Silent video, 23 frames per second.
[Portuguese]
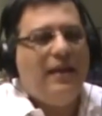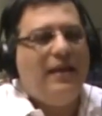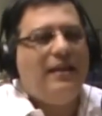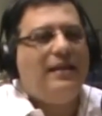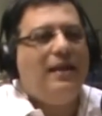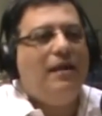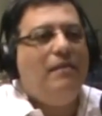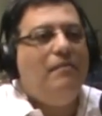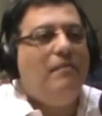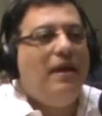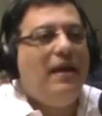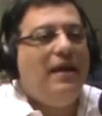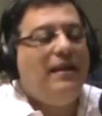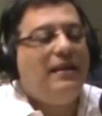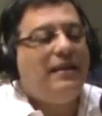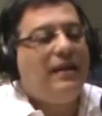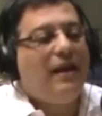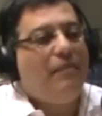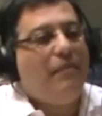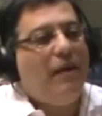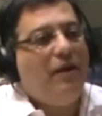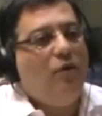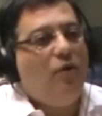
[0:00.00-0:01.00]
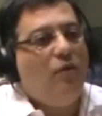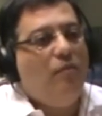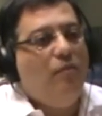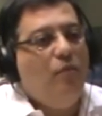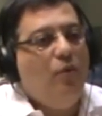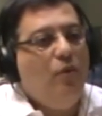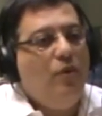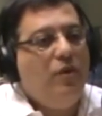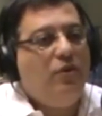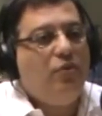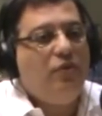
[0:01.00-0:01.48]
que também trabalhou
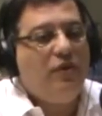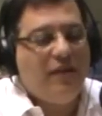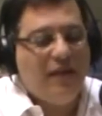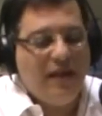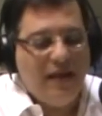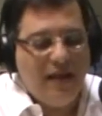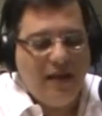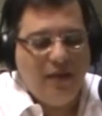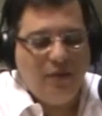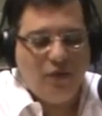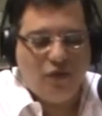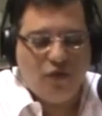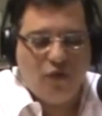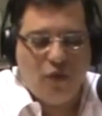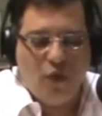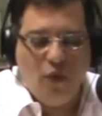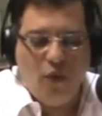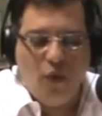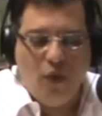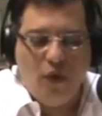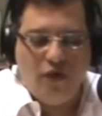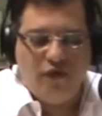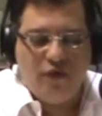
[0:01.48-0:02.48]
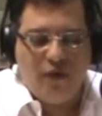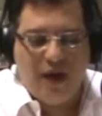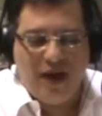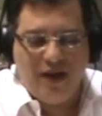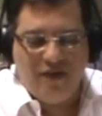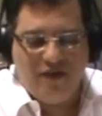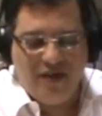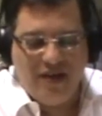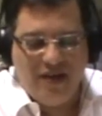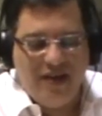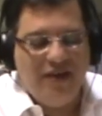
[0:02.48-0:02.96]
muitos anos com o Osho
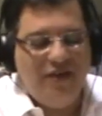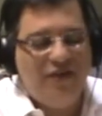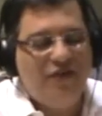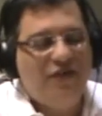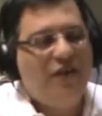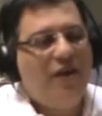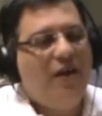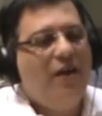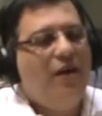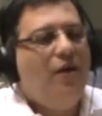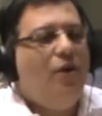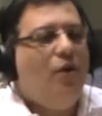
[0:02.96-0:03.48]
Rajneesh.